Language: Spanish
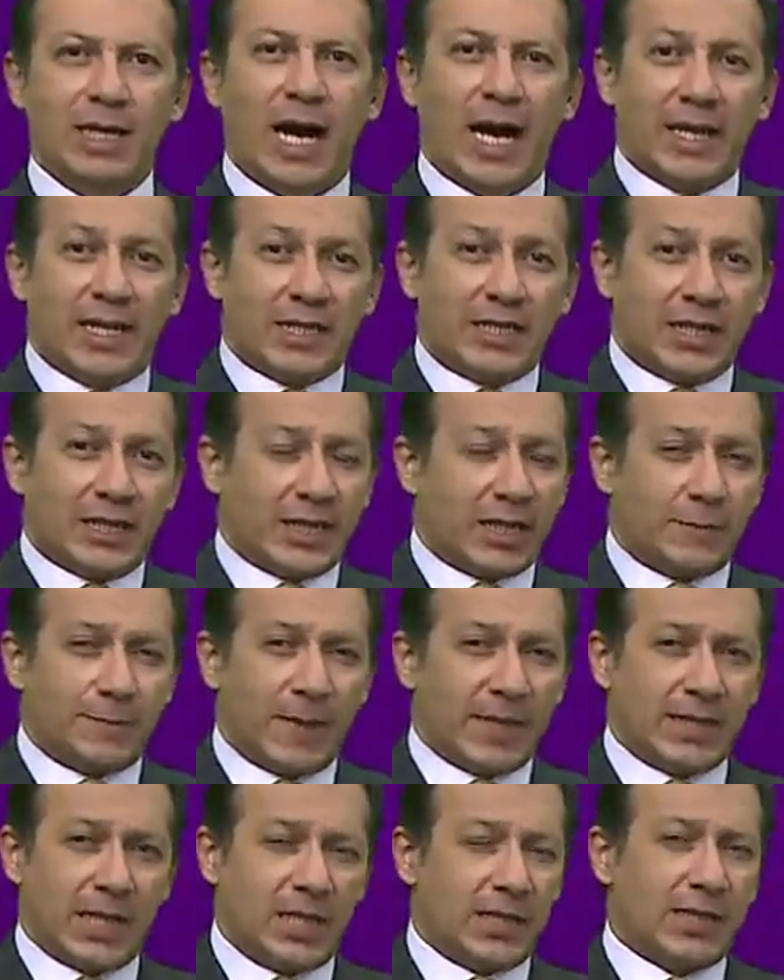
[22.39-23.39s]
A decir de
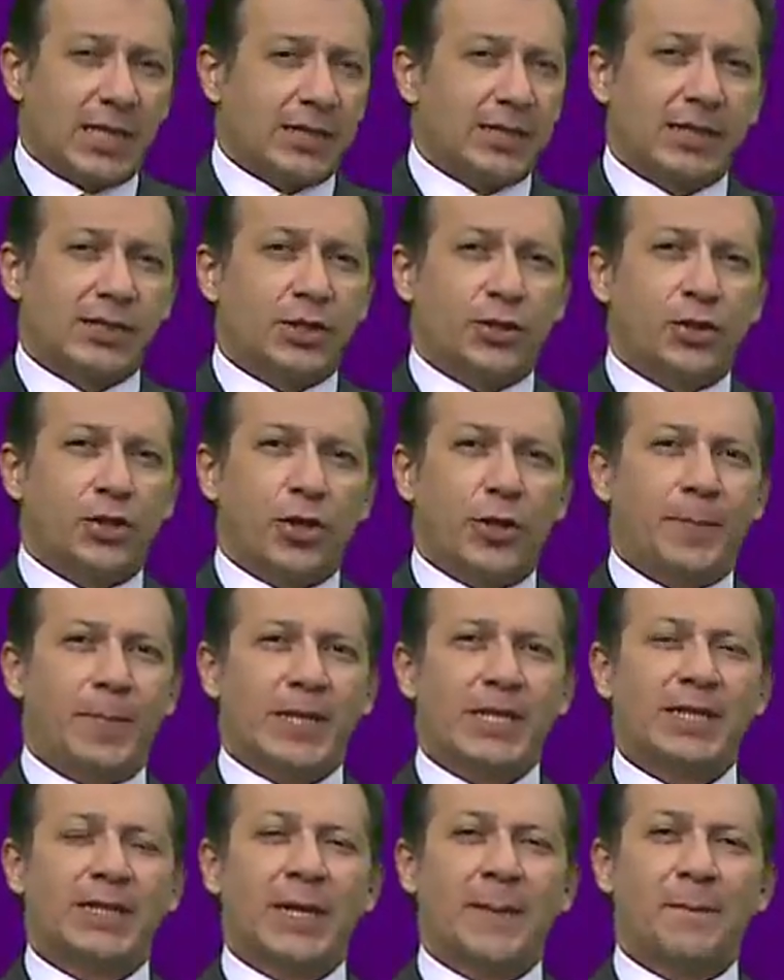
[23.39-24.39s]
especialistas, esto no
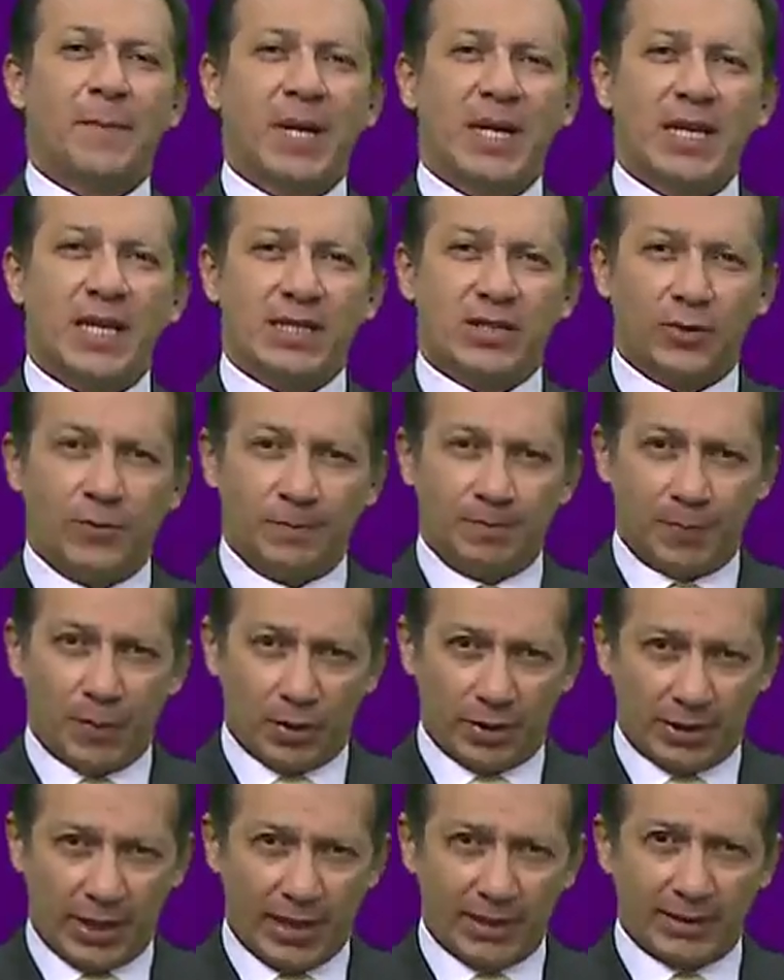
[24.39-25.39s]
representa pérdidas
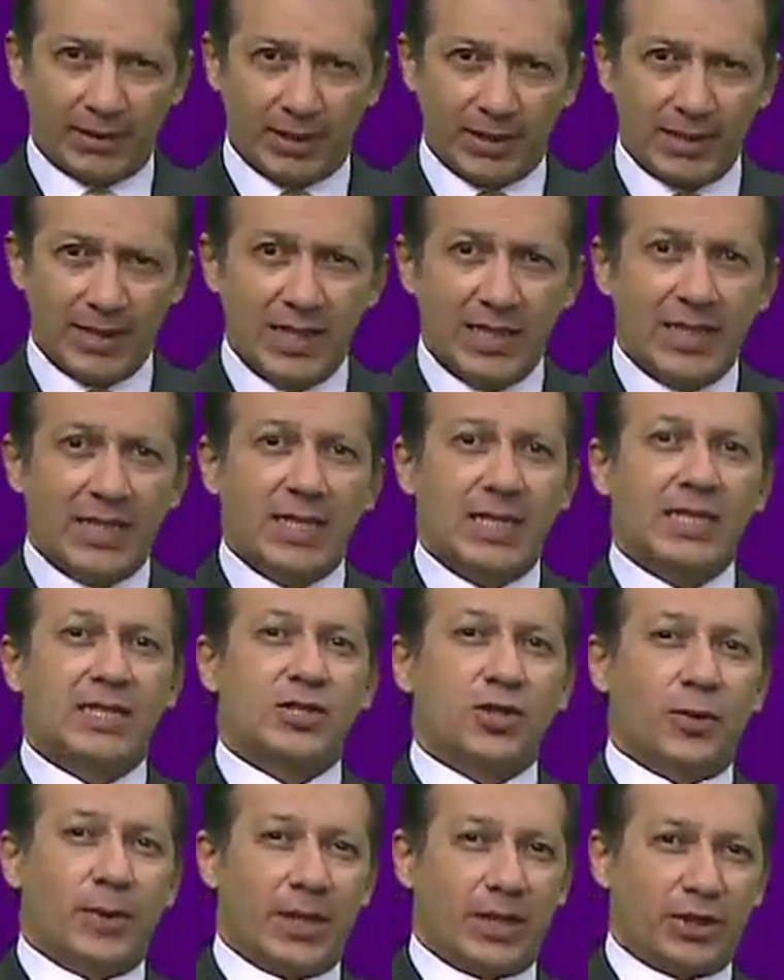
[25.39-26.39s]
importantes y
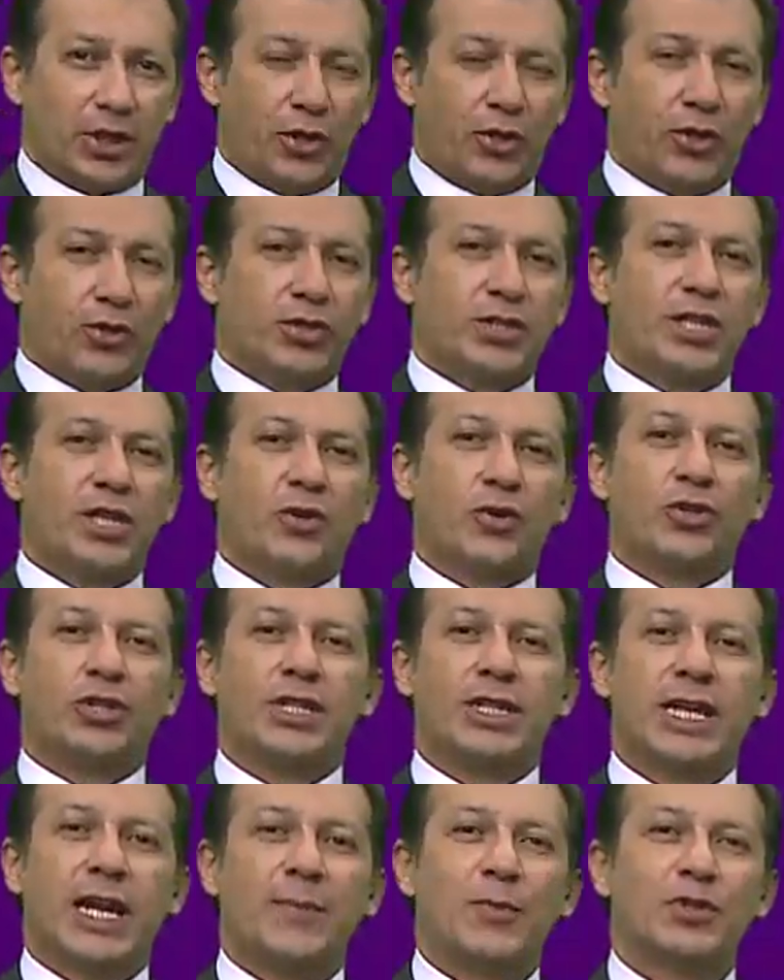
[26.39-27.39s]
sobre todo si
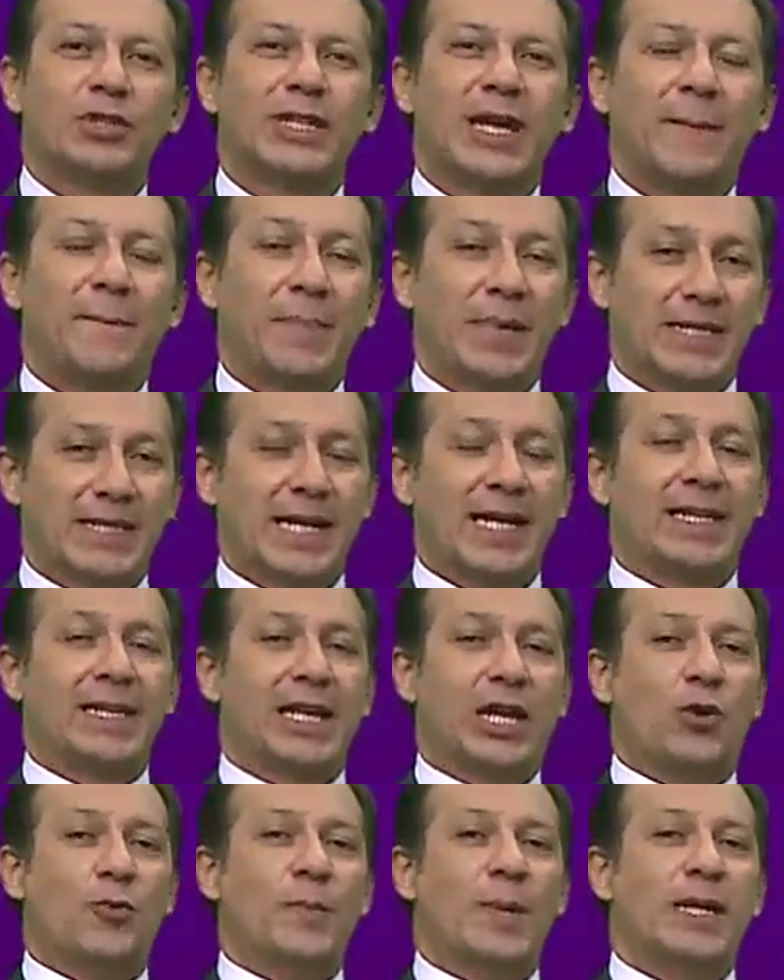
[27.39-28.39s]
consideramos que a pesar
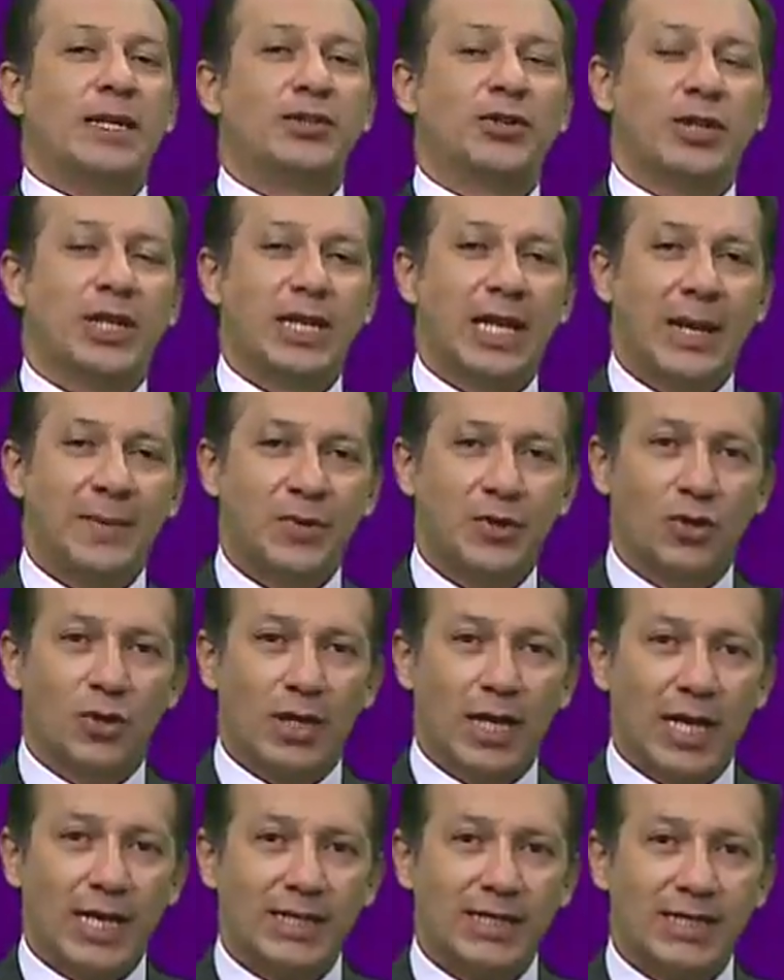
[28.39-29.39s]
del aumento de la
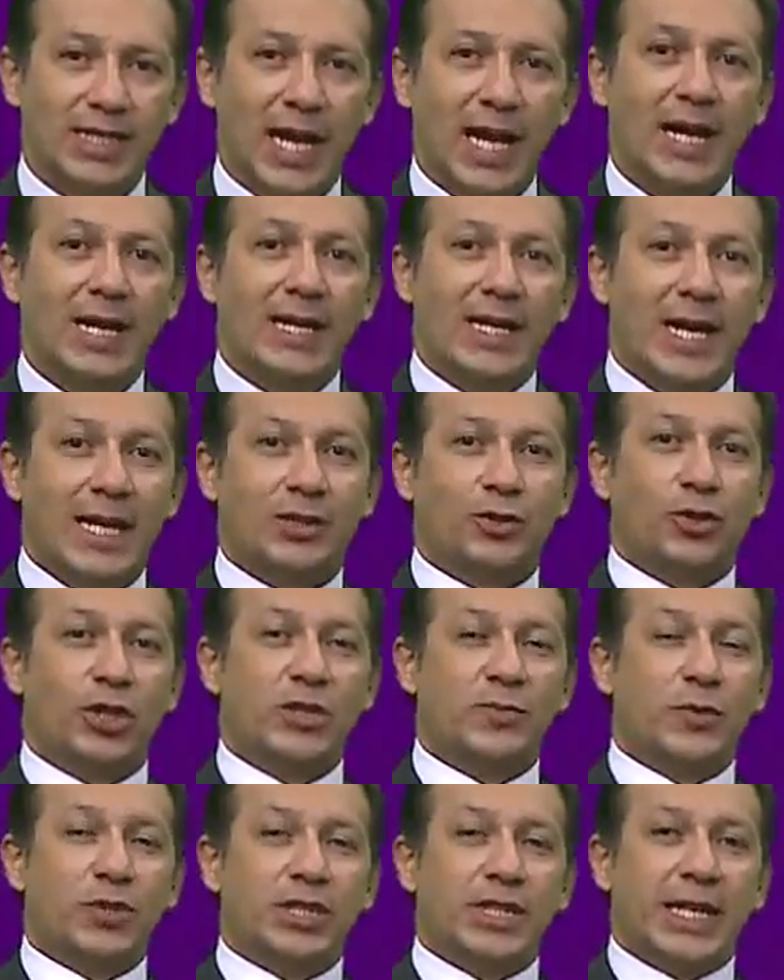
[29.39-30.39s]
violencia, el
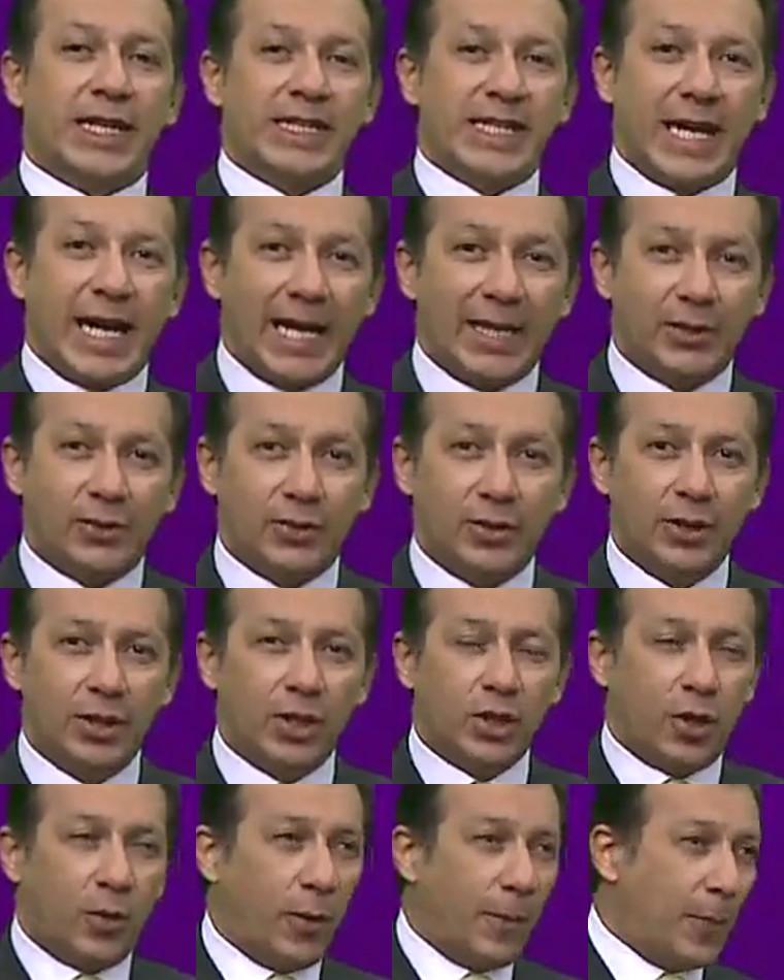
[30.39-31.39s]
turismo sigue llegando.
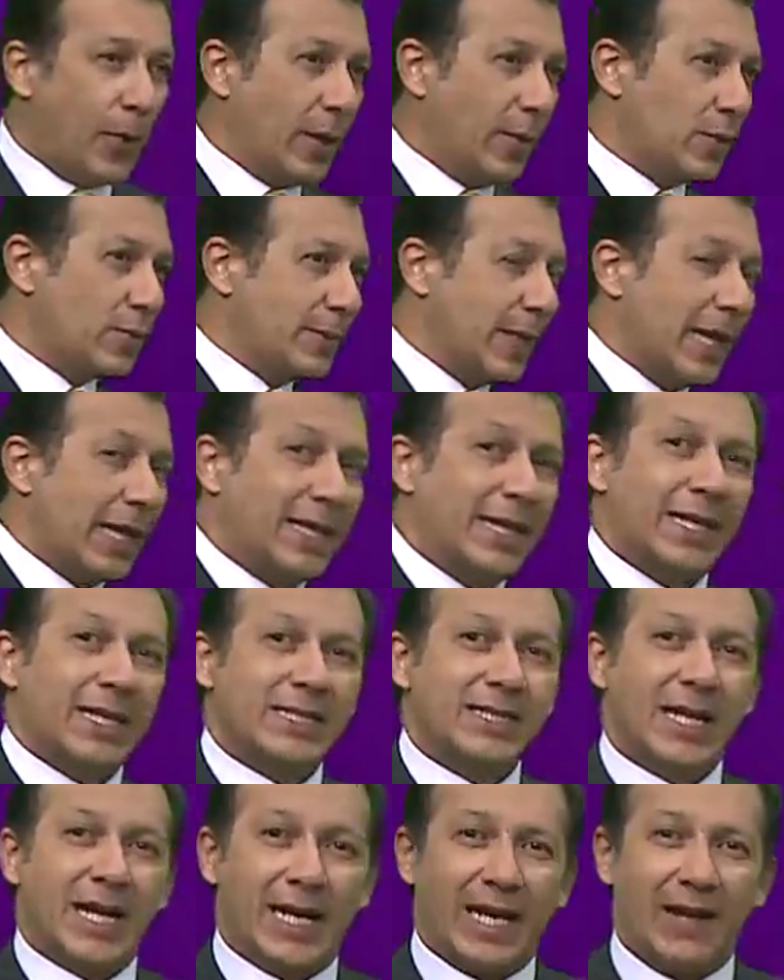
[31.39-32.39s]
Como podemos ver aquí en
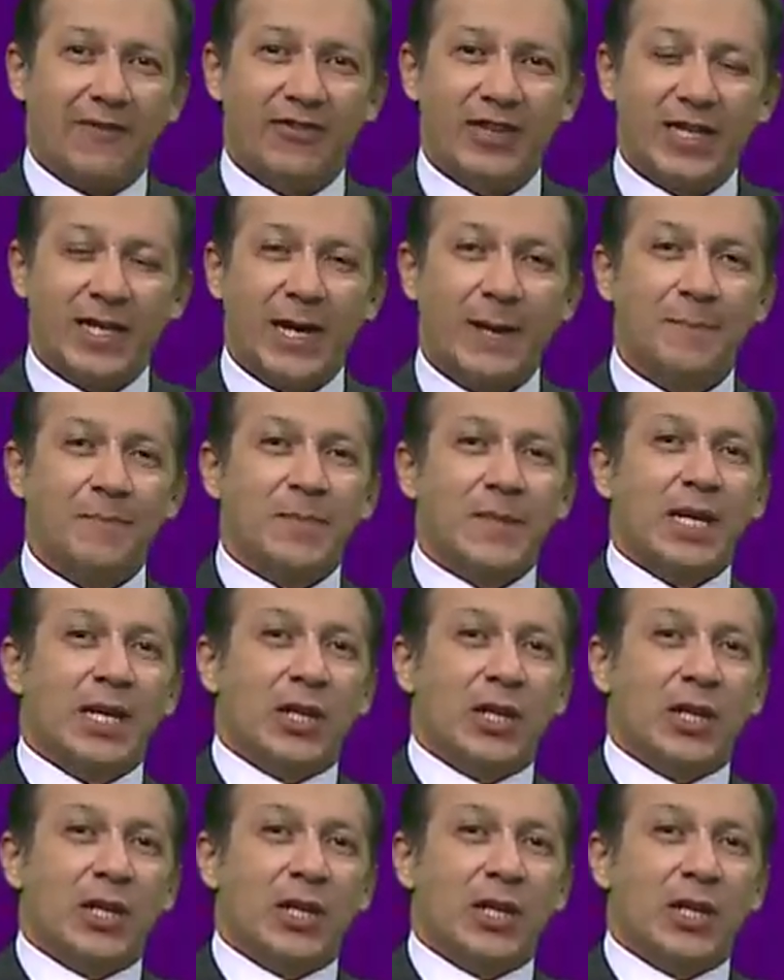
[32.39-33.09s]
esta gráfica,